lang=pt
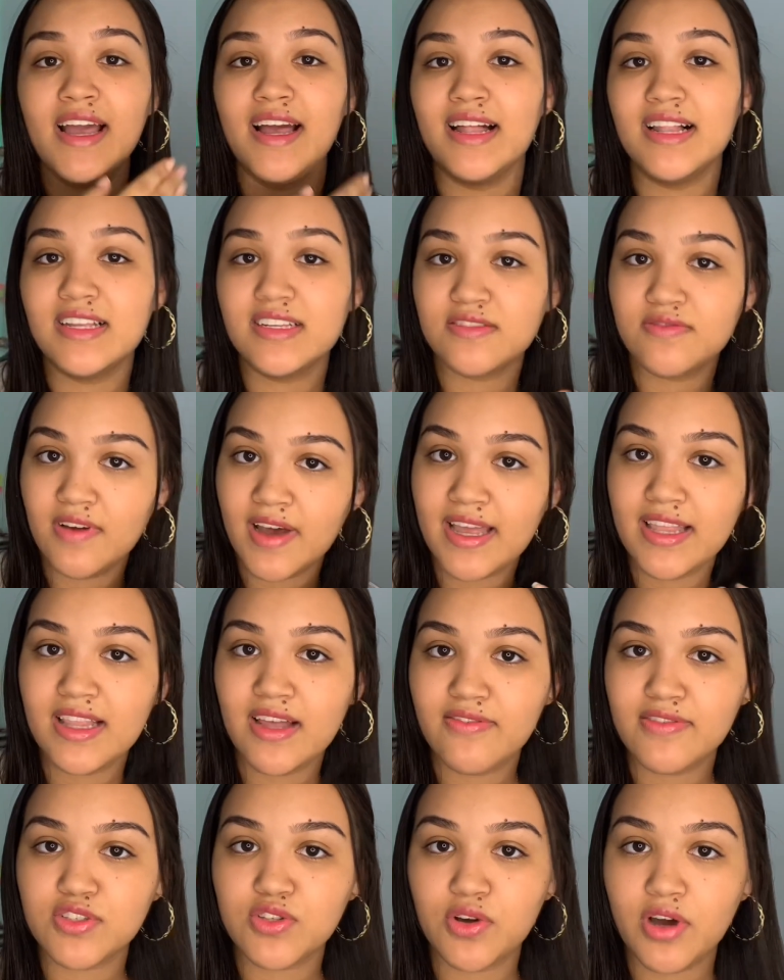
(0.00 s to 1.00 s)
elas vai e
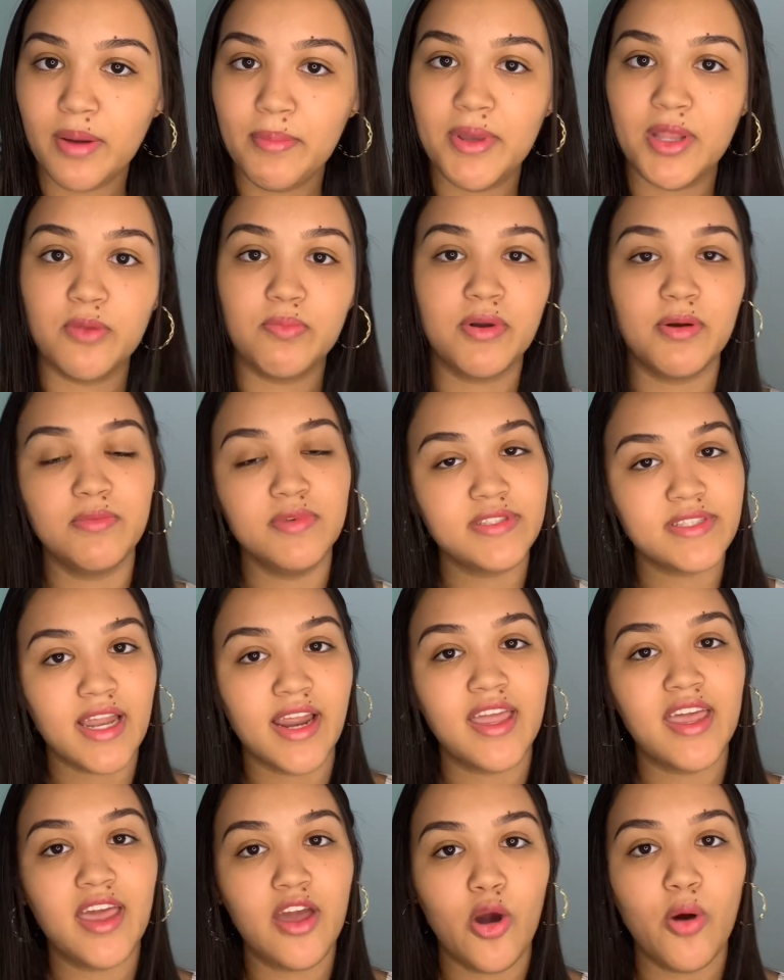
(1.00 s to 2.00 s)
lavam seu cabelo, pra mostrar
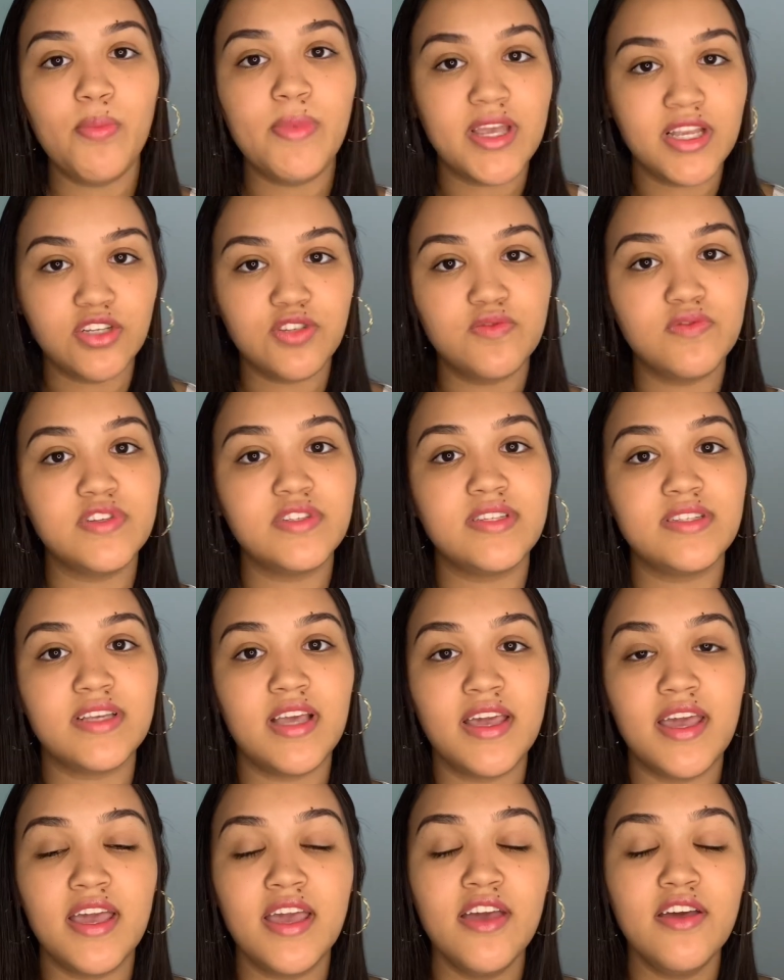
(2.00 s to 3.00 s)
que realmente
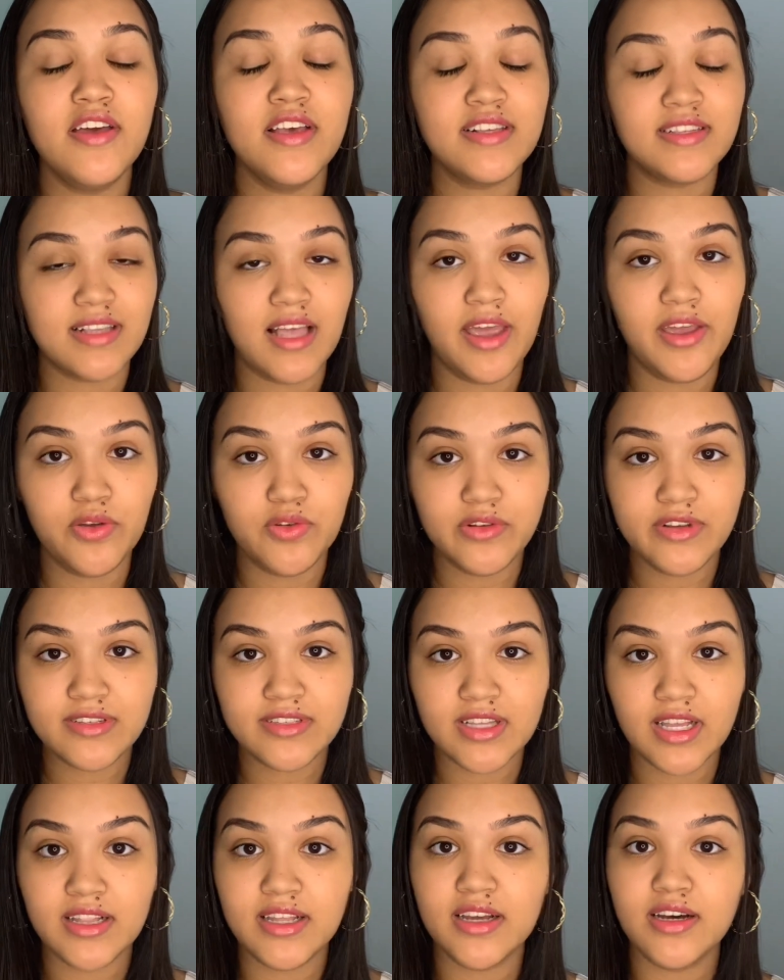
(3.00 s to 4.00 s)
você saiu do
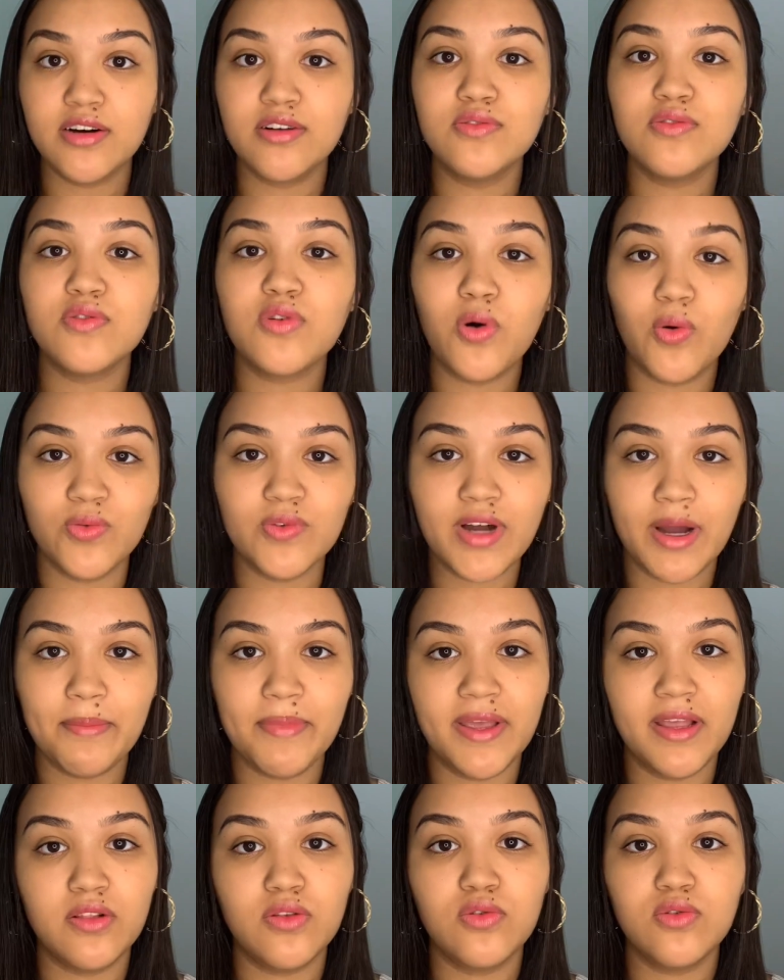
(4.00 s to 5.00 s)
salão com o
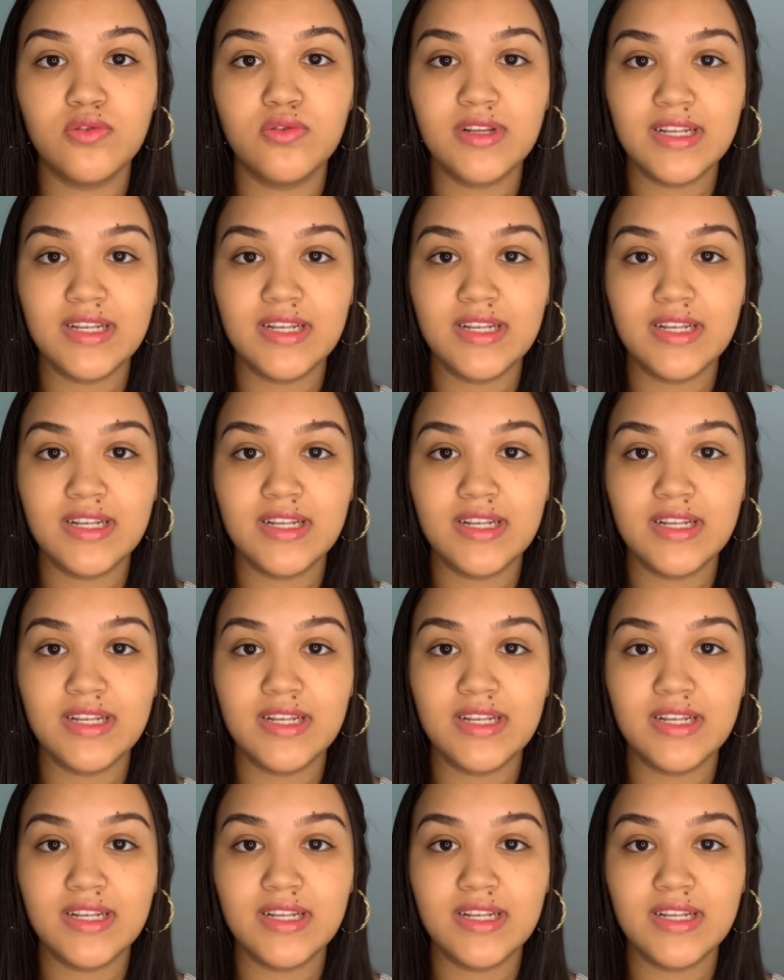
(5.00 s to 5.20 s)
cabelo